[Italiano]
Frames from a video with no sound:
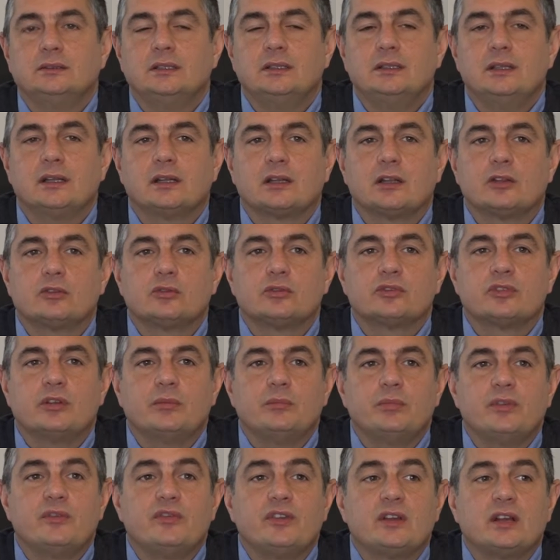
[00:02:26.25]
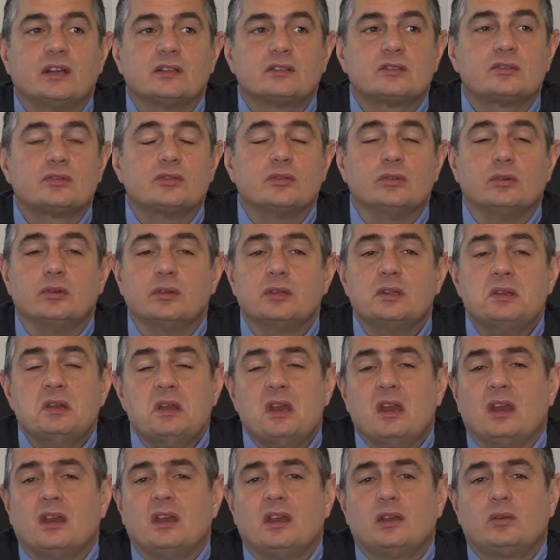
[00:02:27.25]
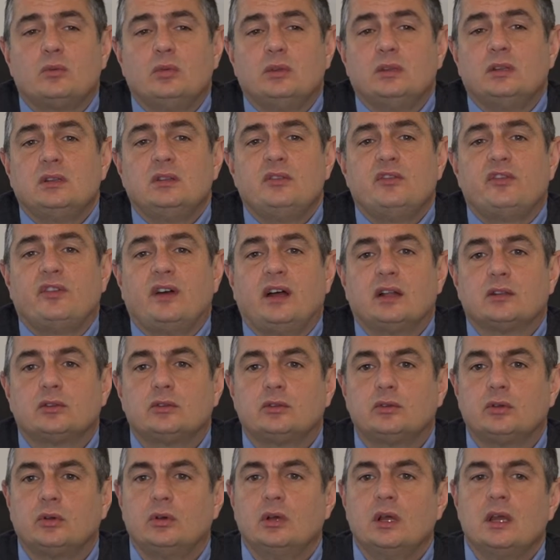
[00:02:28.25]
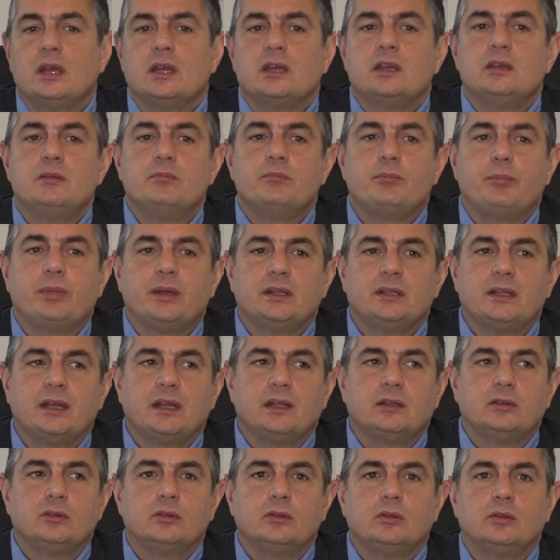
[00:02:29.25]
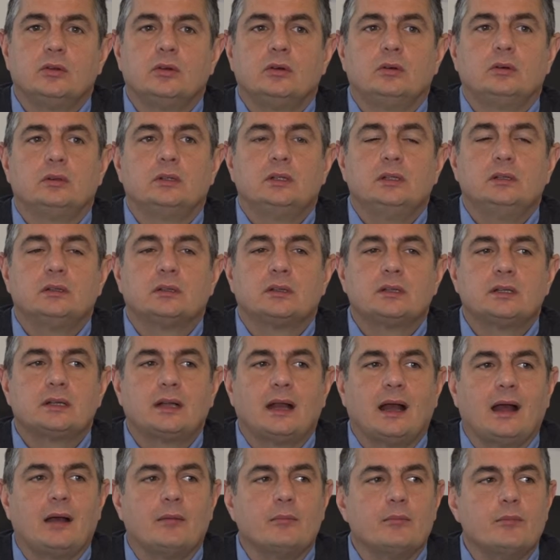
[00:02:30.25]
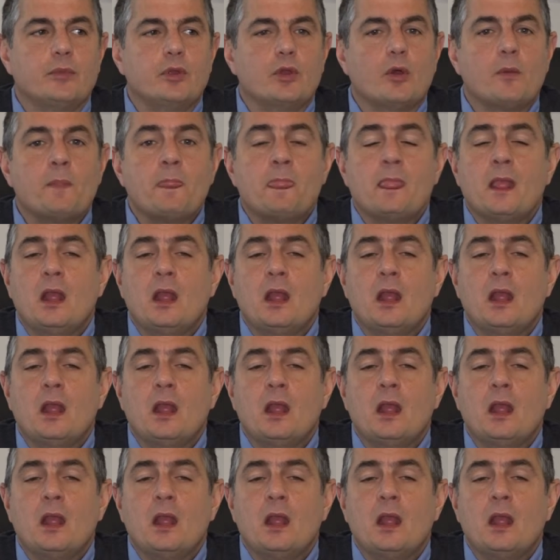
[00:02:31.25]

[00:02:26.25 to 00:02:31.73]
del decreto semplificazioni e quindi di fatto impedendo il ricambio.